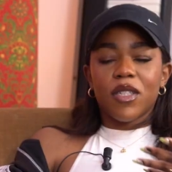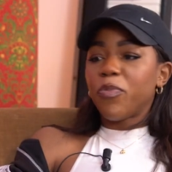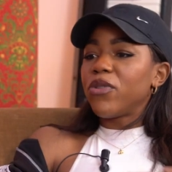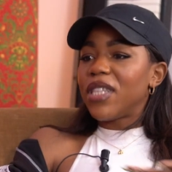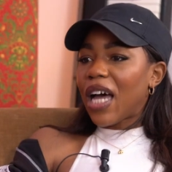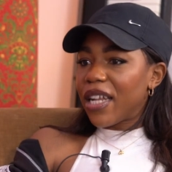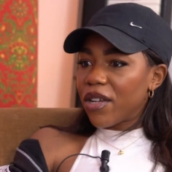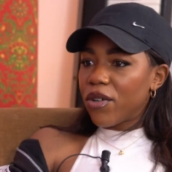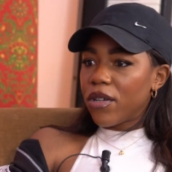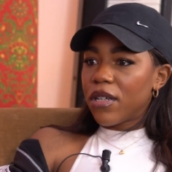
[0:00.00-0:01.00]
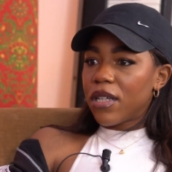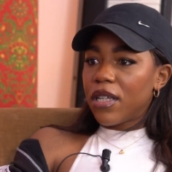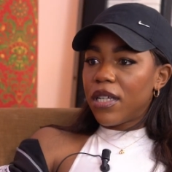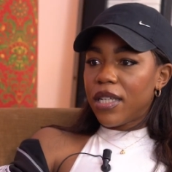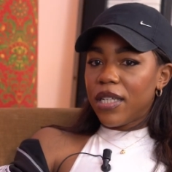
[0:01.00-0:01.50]
spontaneo
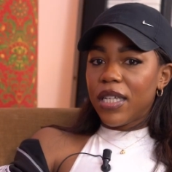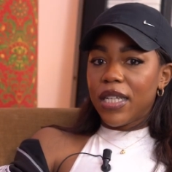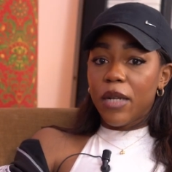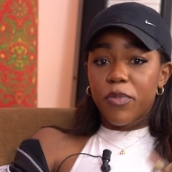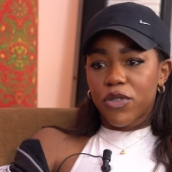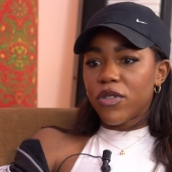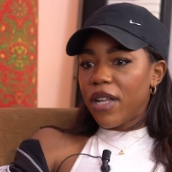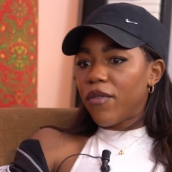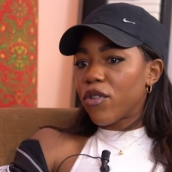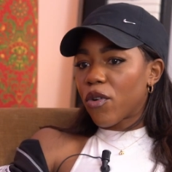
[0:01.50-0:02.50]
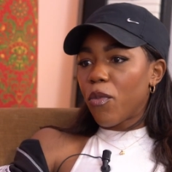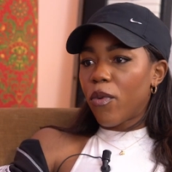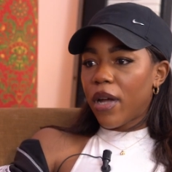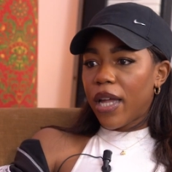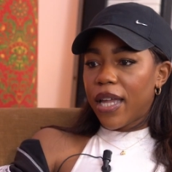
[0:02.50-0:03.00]
nel posto di lavoro
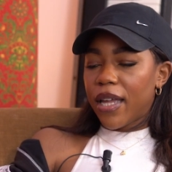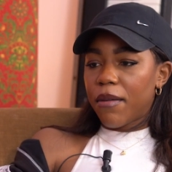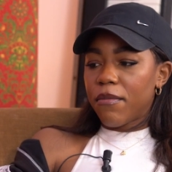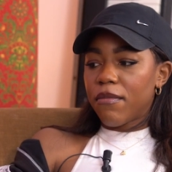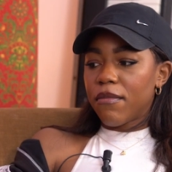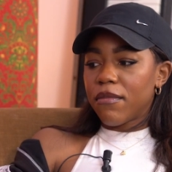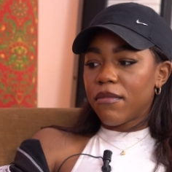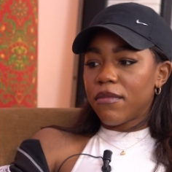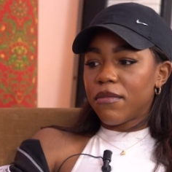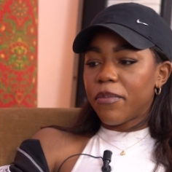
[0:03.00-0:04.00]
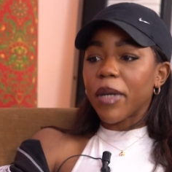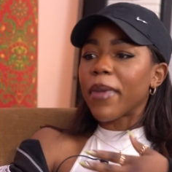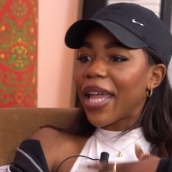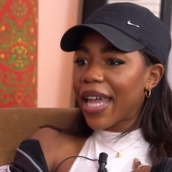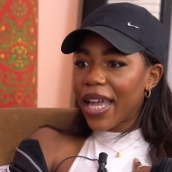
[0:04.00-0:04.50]
comunque per
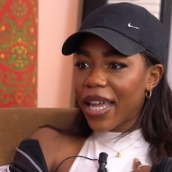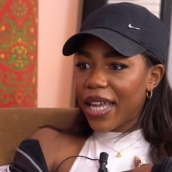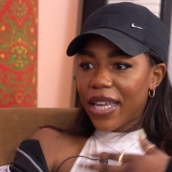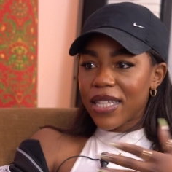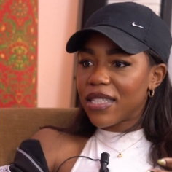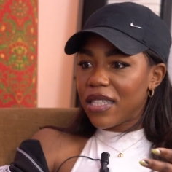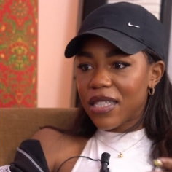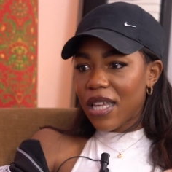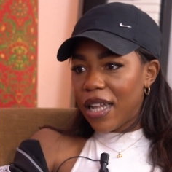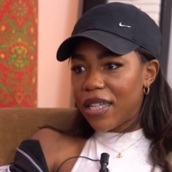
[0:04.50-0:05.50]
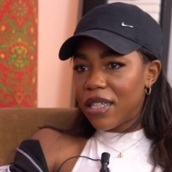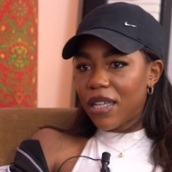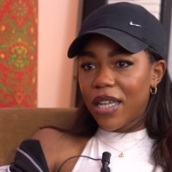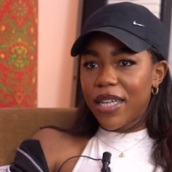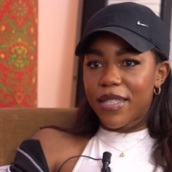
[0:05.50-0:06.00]
me è essenziale
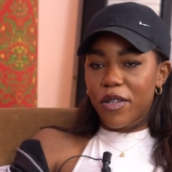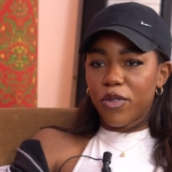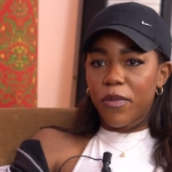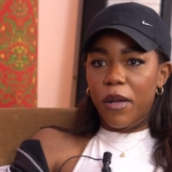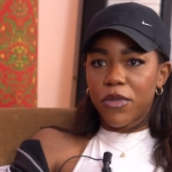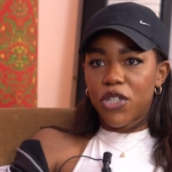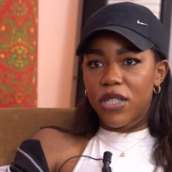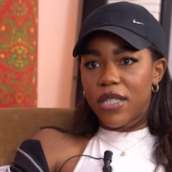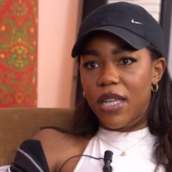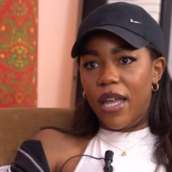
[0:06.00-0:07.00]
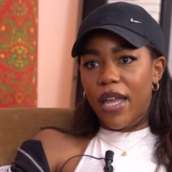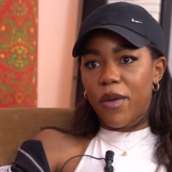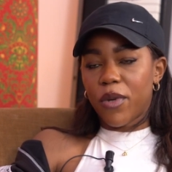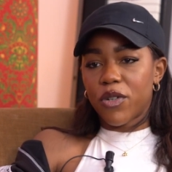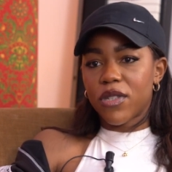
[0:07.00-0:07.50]
e secondo me l'amicizia è
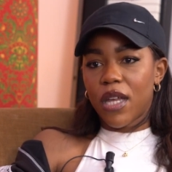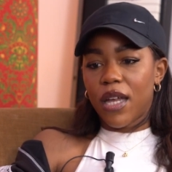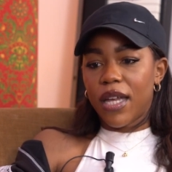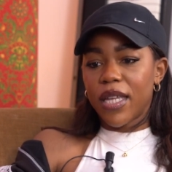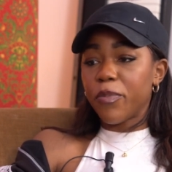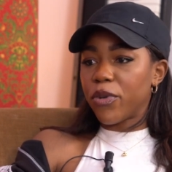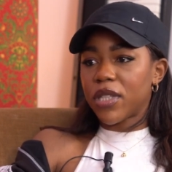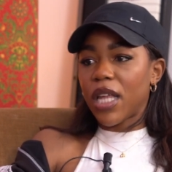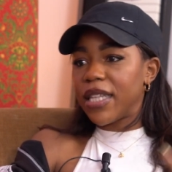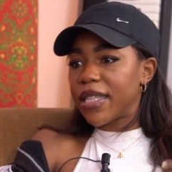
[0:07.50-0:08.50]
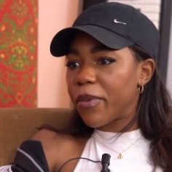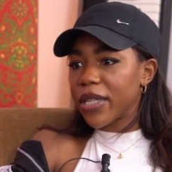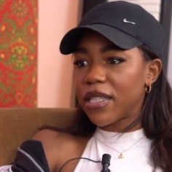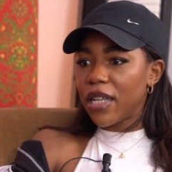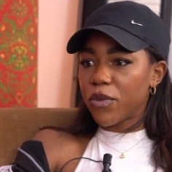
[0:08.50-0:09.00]
una cosa importante,
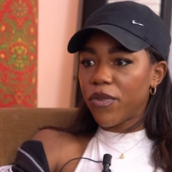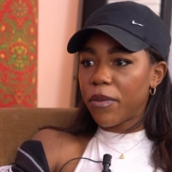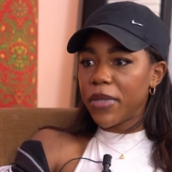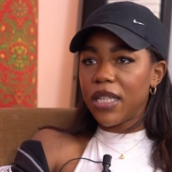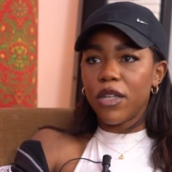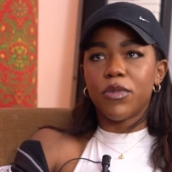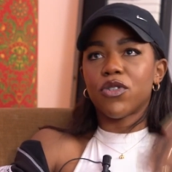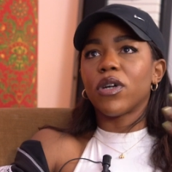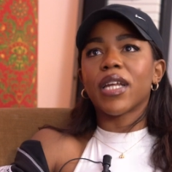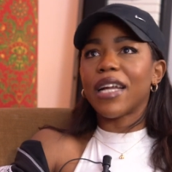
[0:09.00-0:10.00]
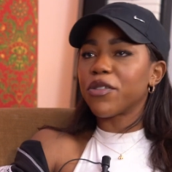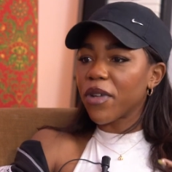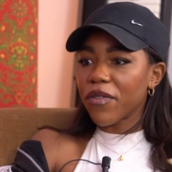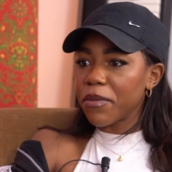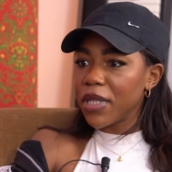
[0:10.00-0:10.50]
parte della tua famiglia. Io mi sono creata
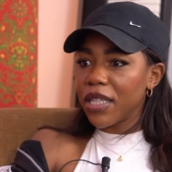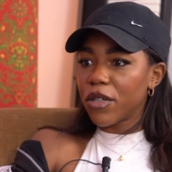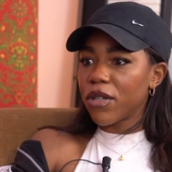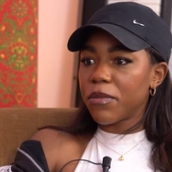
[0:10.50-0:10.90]
una famiglia con